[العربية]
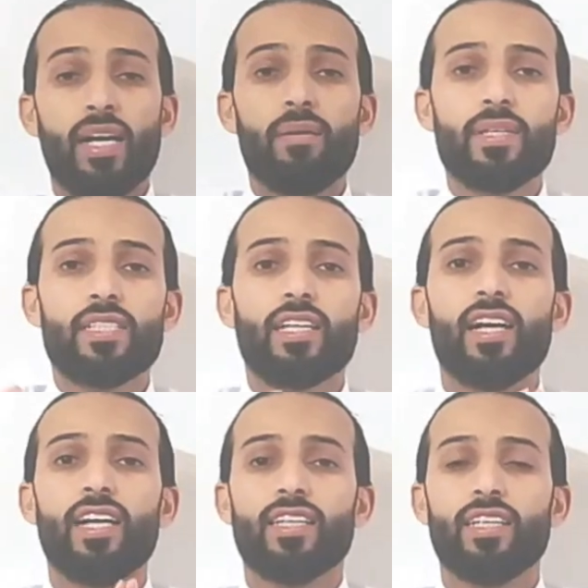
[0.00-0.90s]
مرحبا
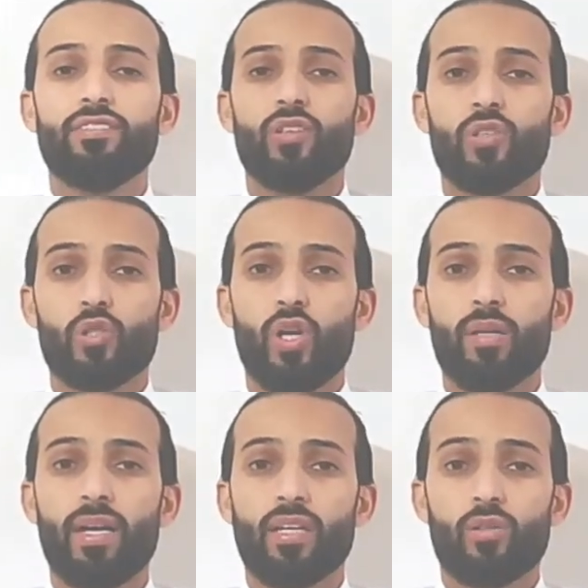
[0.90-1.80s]
اصدقائي كيفكم شو
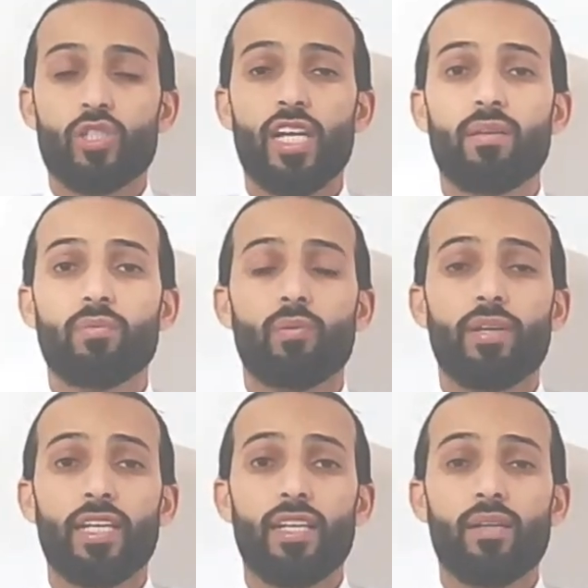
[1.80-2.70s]
اخباركم ان شاء الله
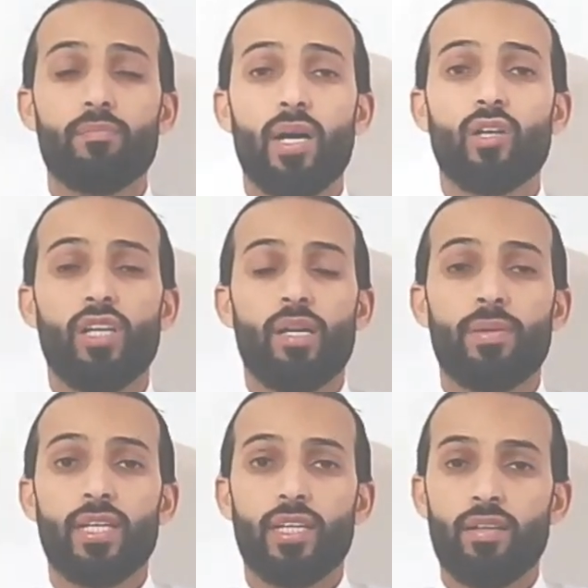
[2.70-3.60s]
بخير معكم
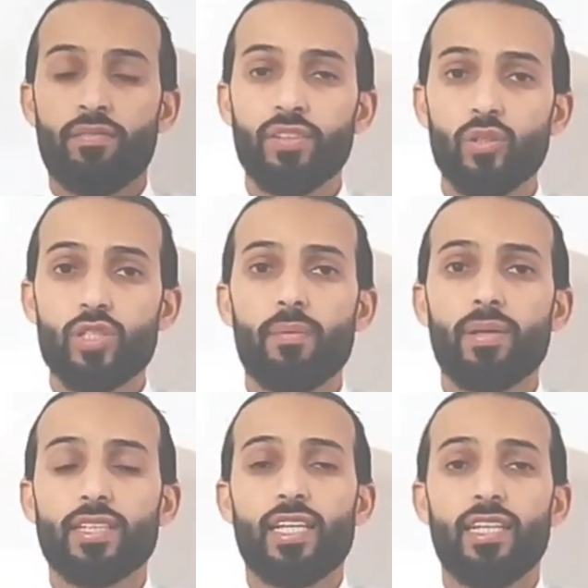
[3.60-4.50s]
امين فيديو
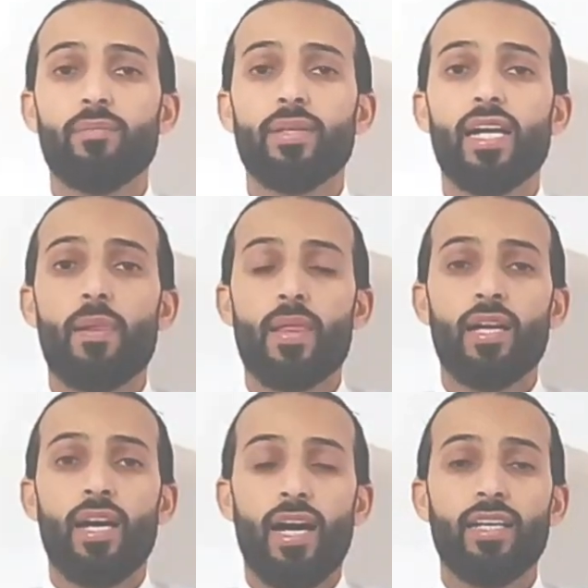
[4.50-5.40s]
سابق تكلمنا
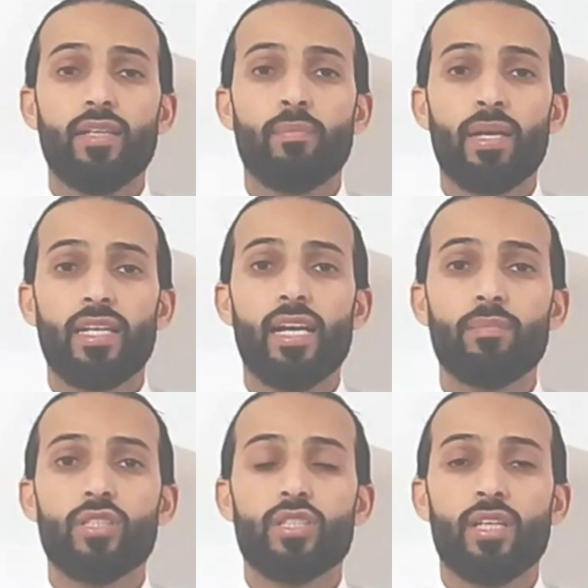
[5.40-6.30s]
عن
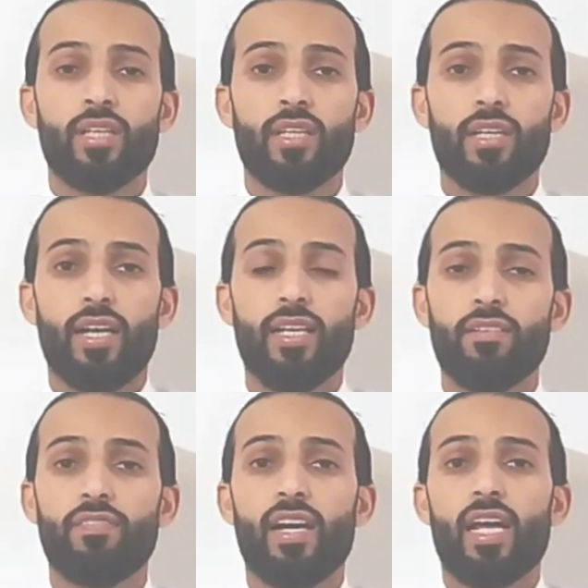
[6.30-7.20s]
برنامج آه،
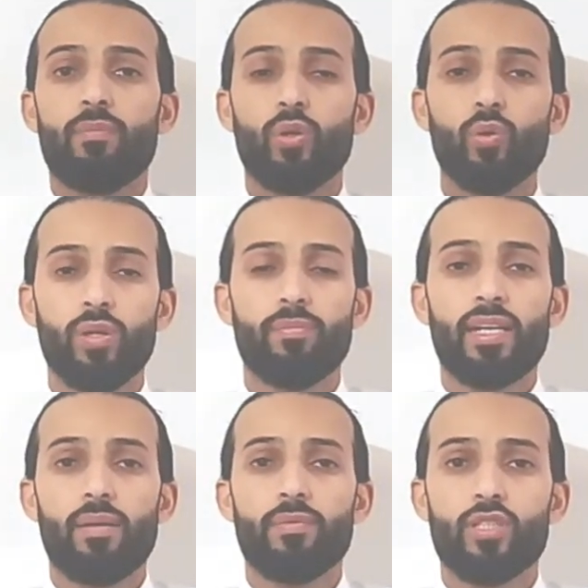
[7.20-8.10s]
الفارابي هو
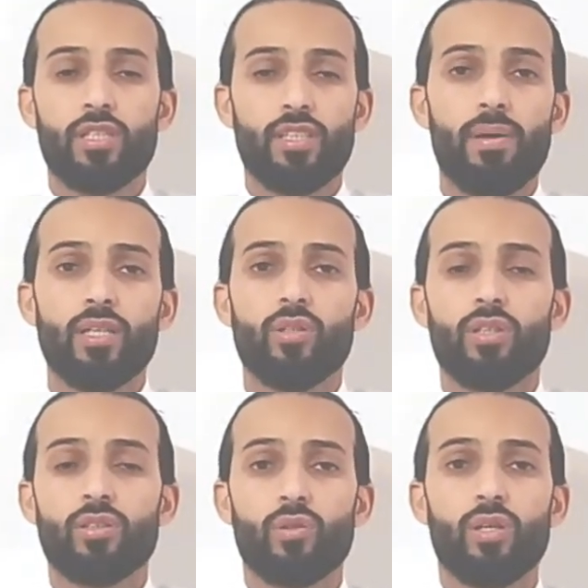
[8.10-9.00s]
البرنامج
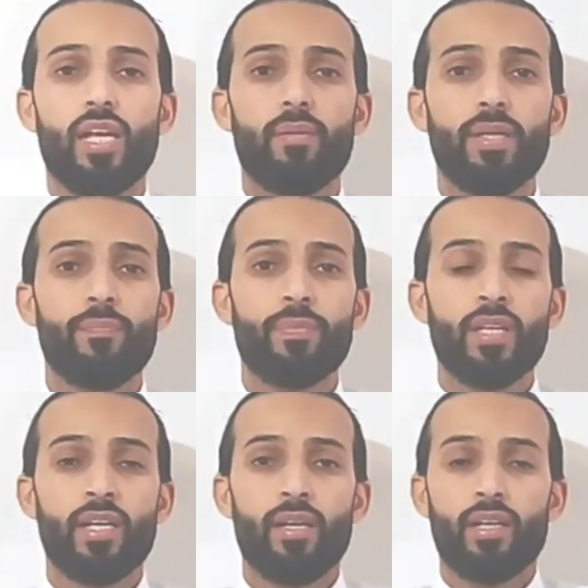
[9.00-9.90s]
التبادل الطلابي
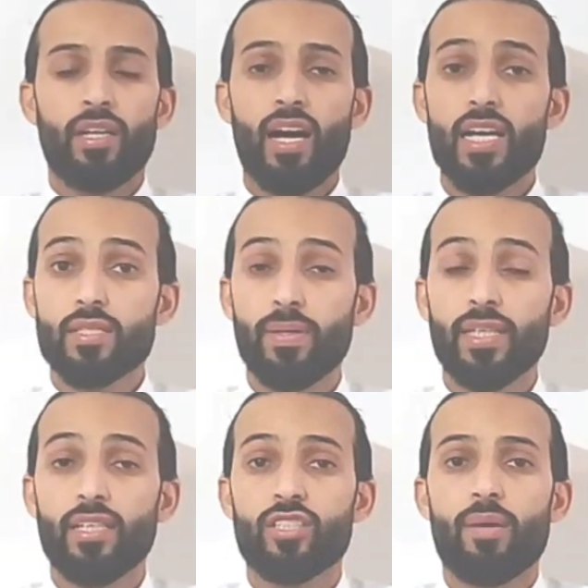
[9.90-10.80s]
آه، الخاص
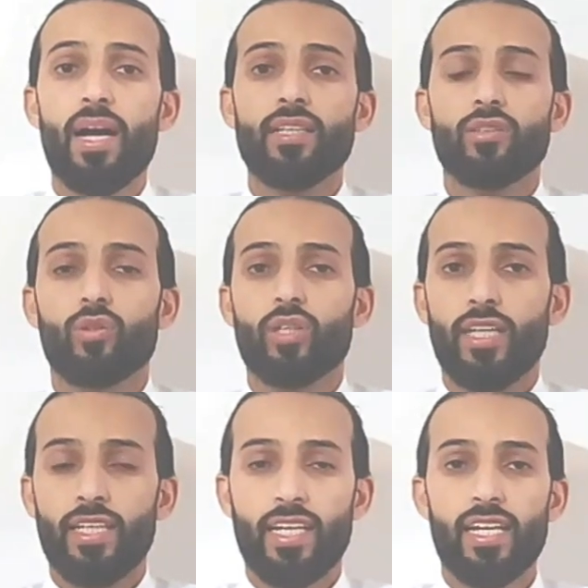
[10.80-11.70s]
بين الجامعات التركيه
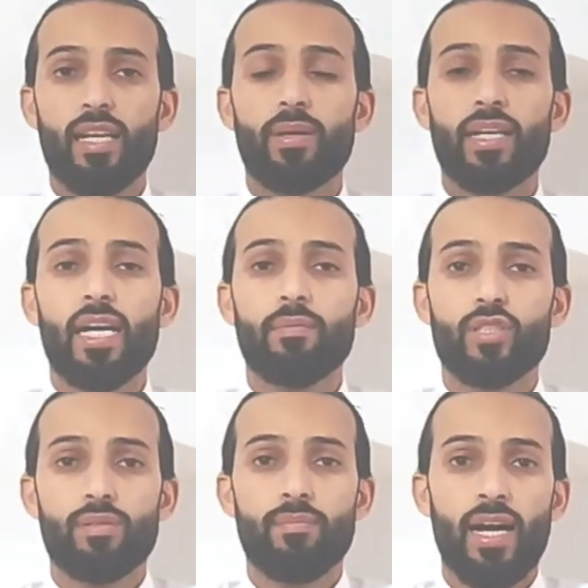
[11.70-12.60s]
يعني كان
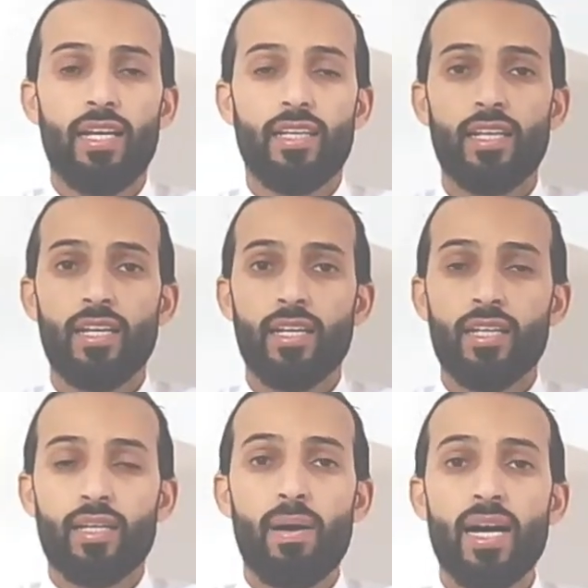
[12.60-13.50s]
البرنامج محلي
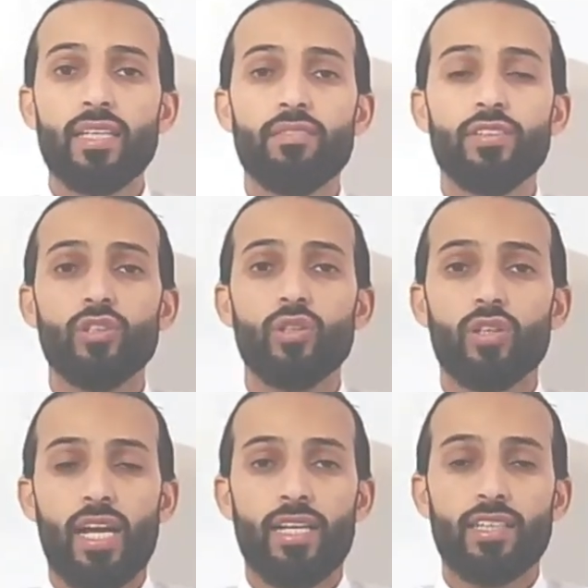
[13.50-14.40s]
بهذا الفيديو
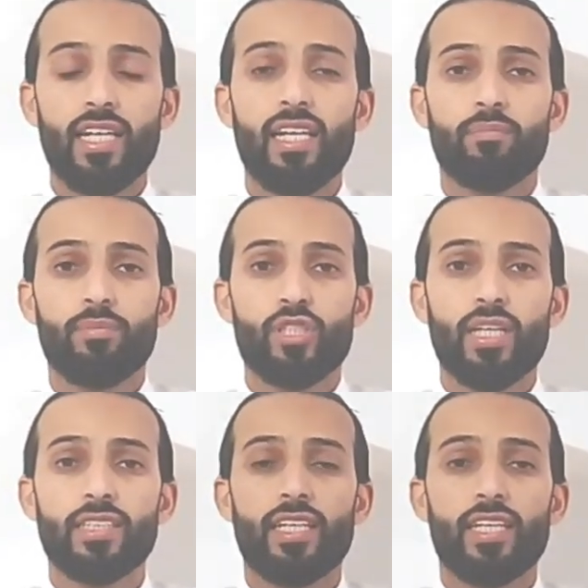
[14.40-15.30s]
راح نتكلم
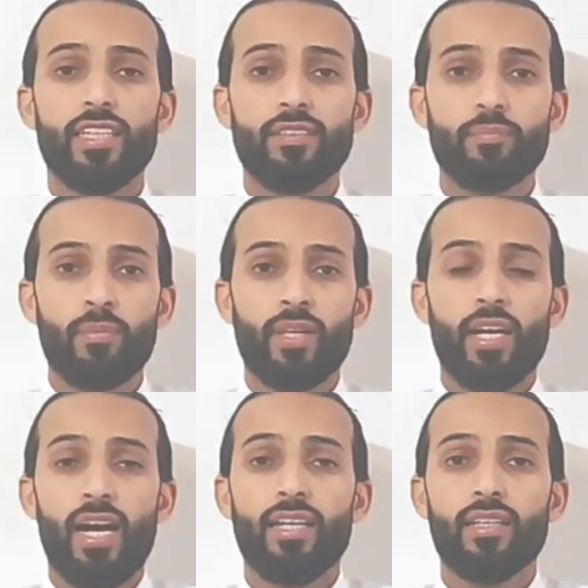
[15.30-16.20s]
بشكل سريع
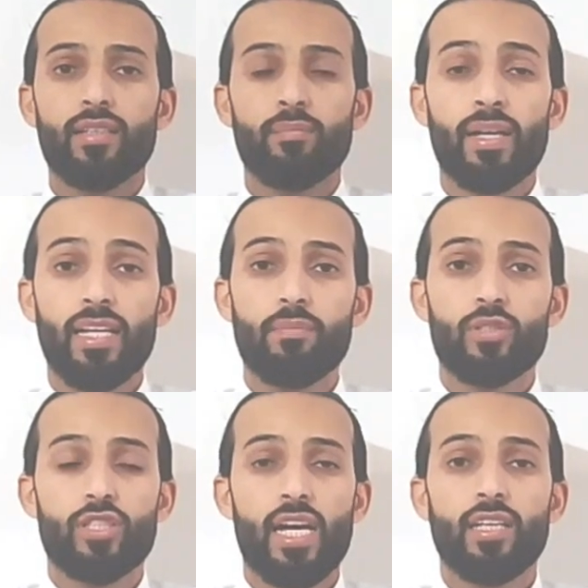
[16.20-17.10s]
عن
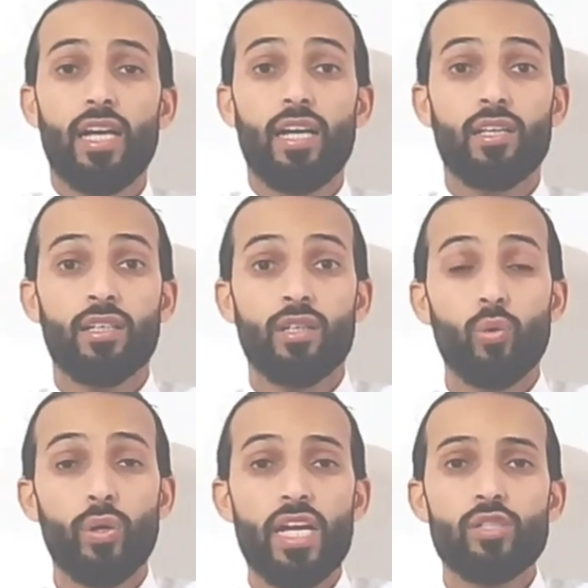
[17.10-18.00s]
برنامج ثاني آه،
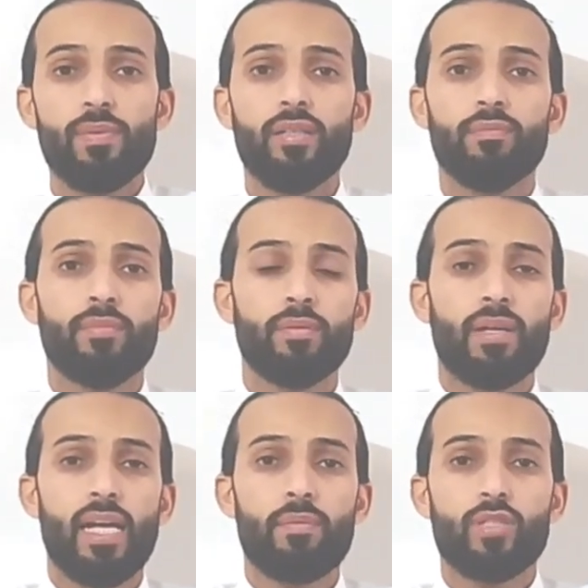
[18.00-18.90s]
هو اشمل من
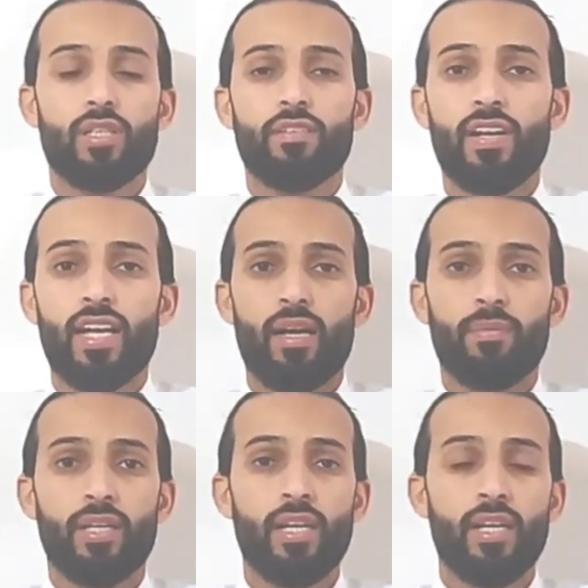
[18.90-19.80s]
برنامج
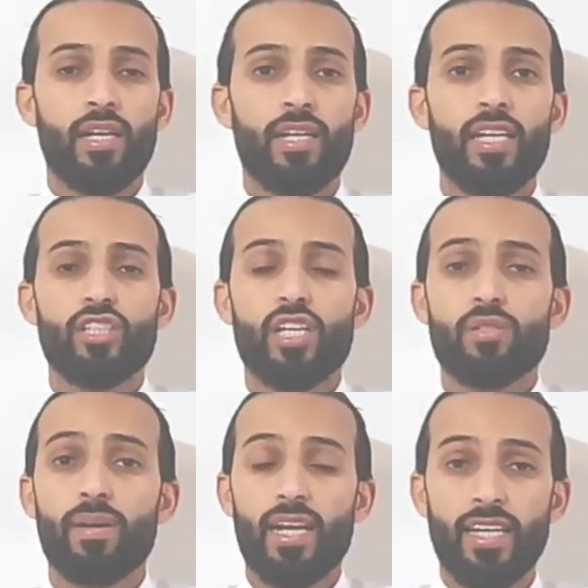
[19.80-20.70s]
الفارابي ليش
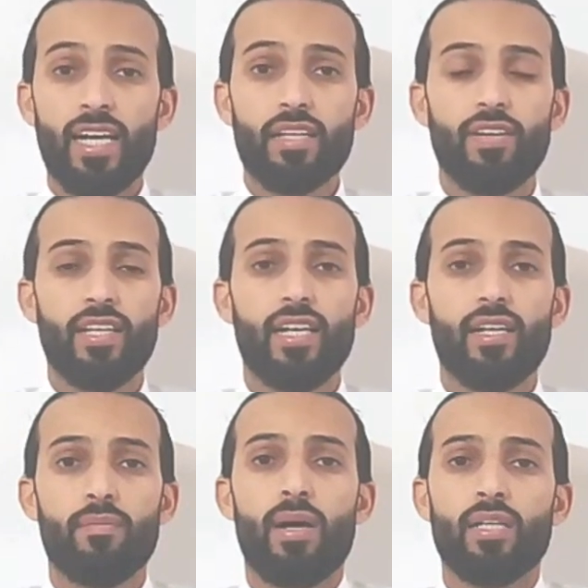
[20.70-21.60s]
اشمل راح نعرف
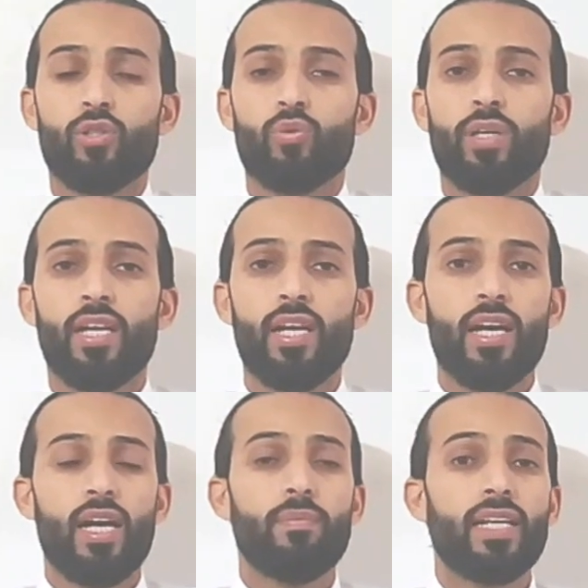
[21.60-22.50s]
هلا بعد شوي
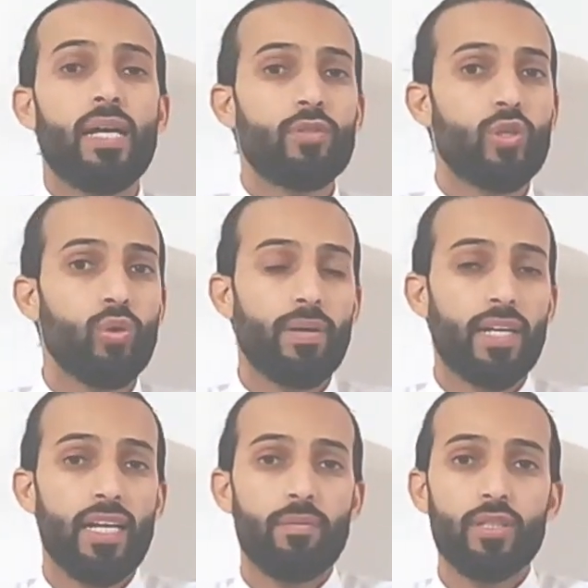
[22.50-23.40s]
البرنامج هو
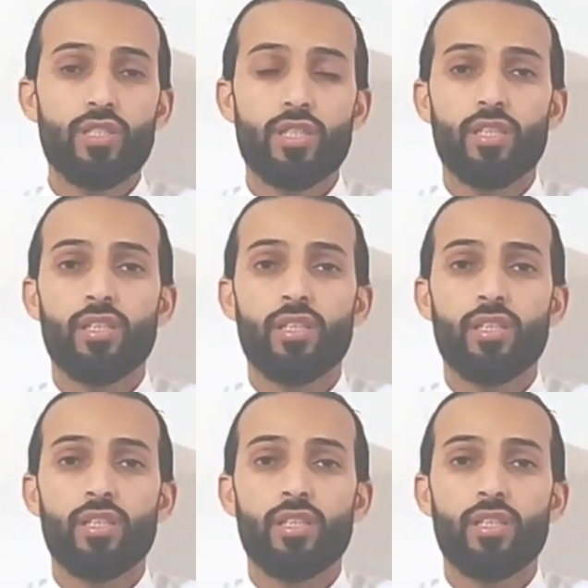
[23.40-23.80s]
برنامج